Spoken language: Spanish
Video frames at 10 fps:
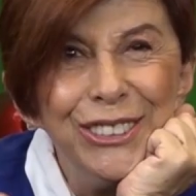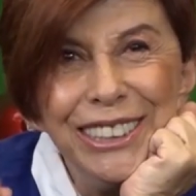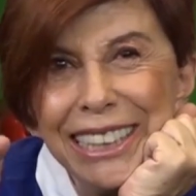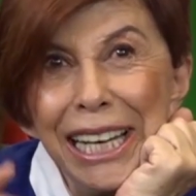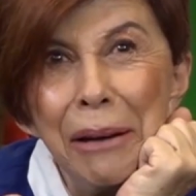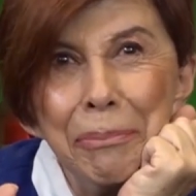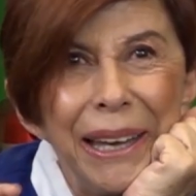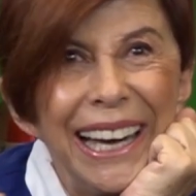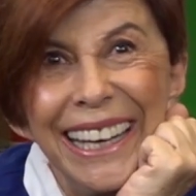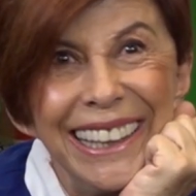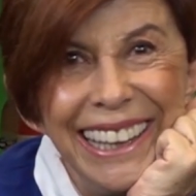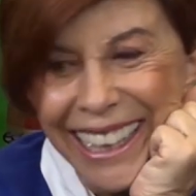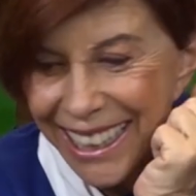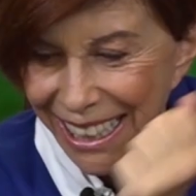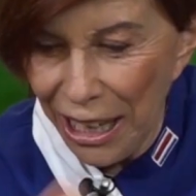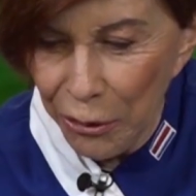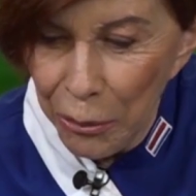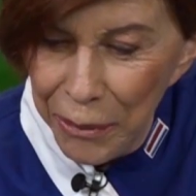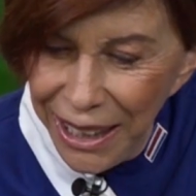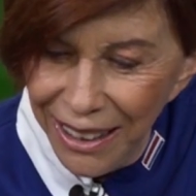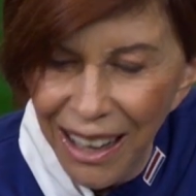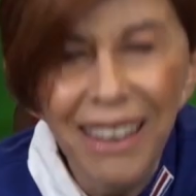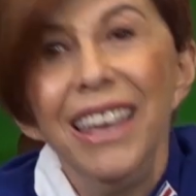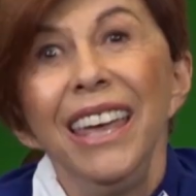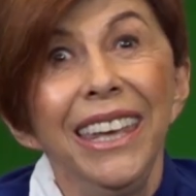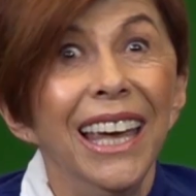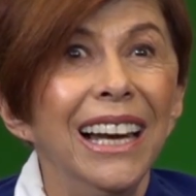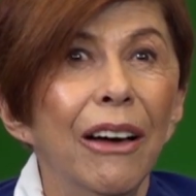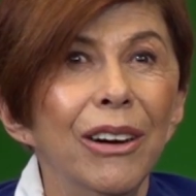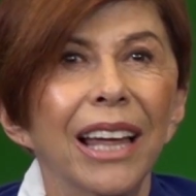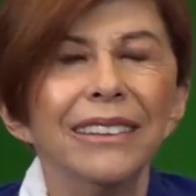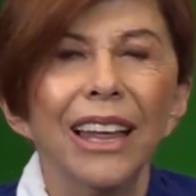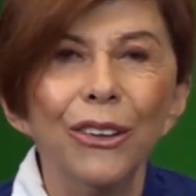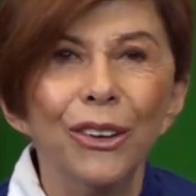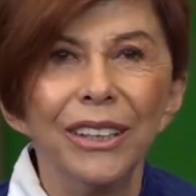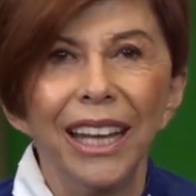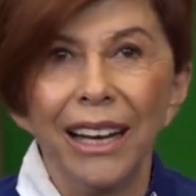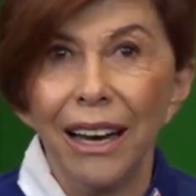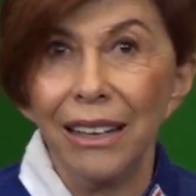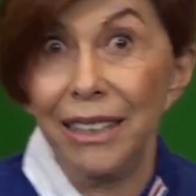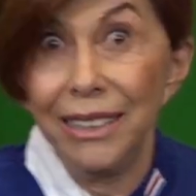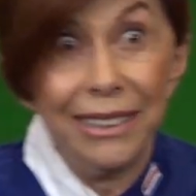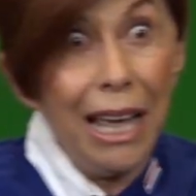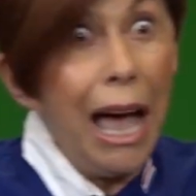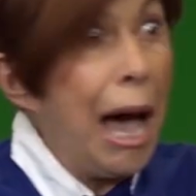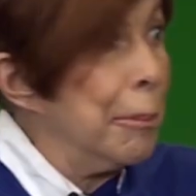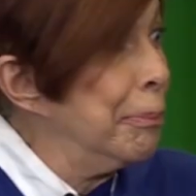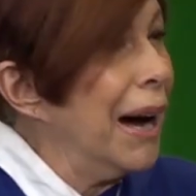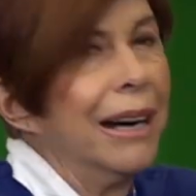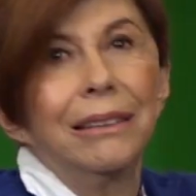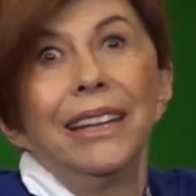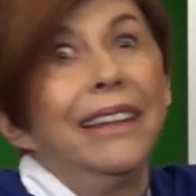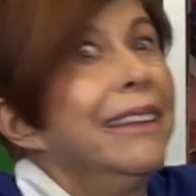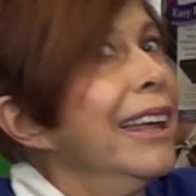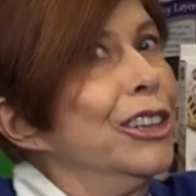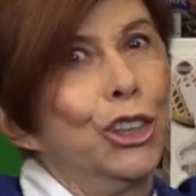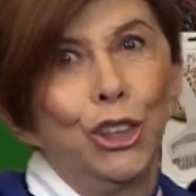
gusta la picardía en la comida y el ablandador de carnes, aparte de